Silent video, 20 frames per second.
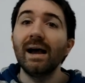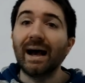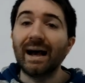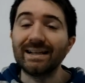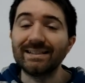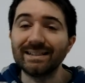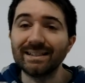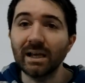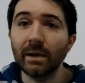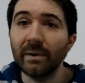
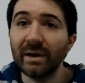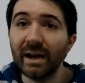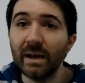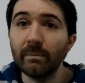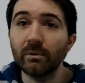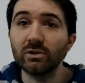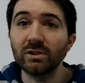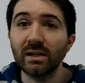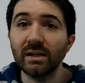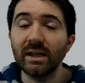Así que
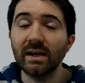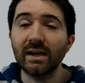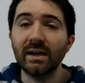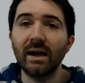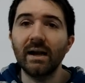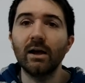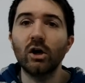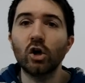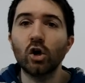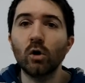veremos en líneas
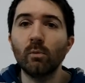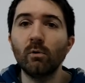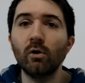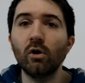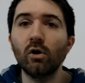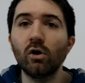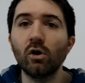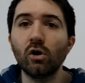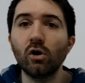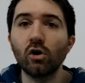generales
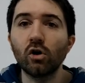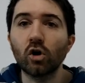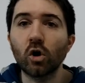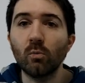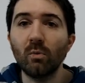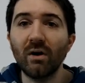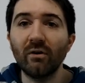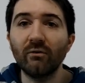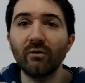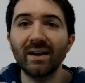cómo,
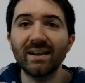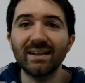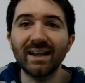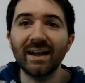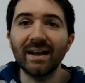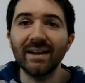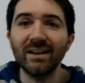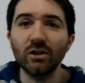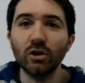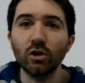cómo
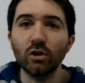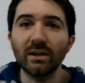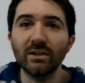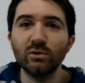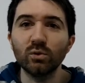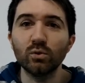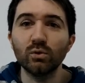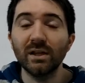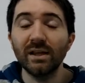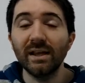afecta esto, qué
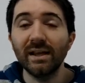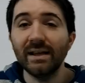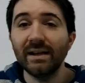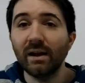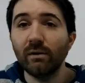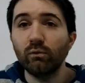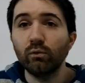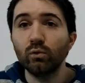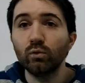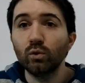sucede en
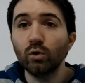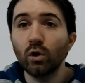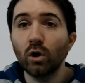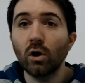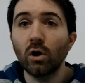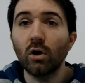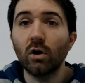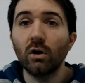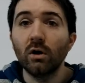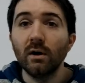el
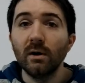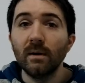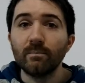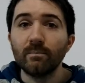futuro